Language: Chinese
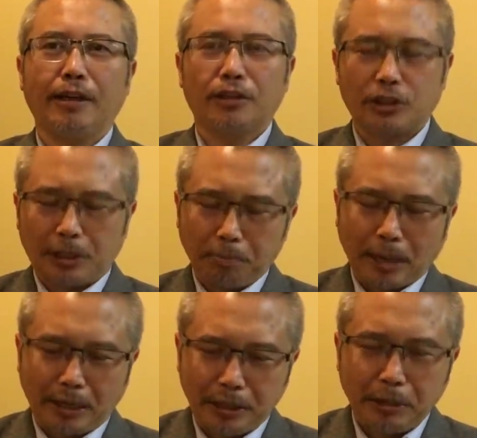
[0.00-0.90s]
只能
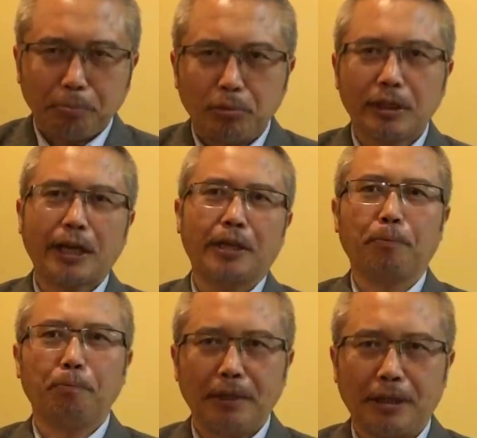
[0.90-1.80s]
买一布袋的
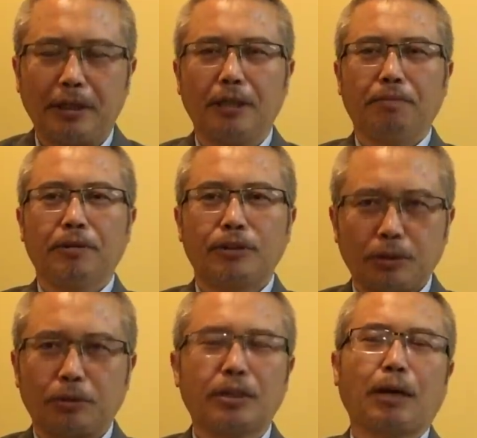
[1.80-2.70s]
米
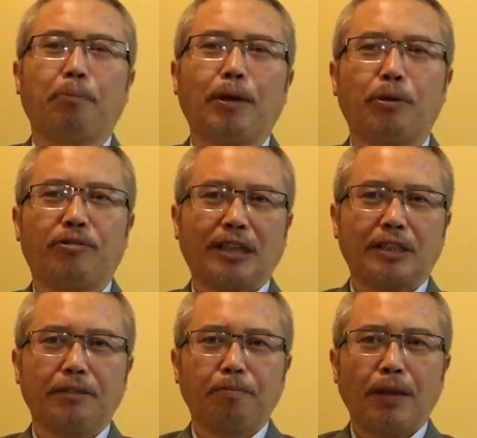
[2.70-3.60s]
这种场面会发
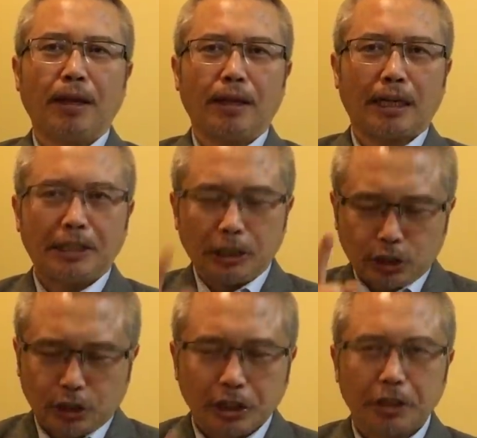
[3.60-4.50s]
生。那第
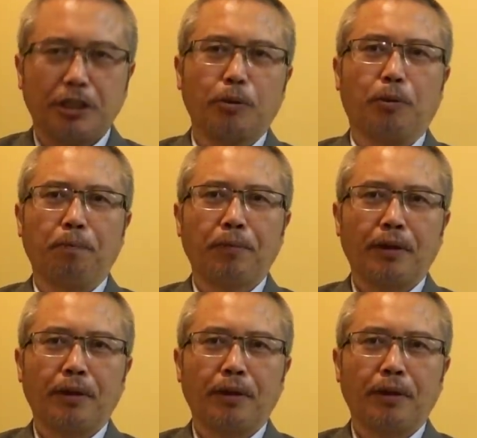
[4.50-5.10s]
十个结果。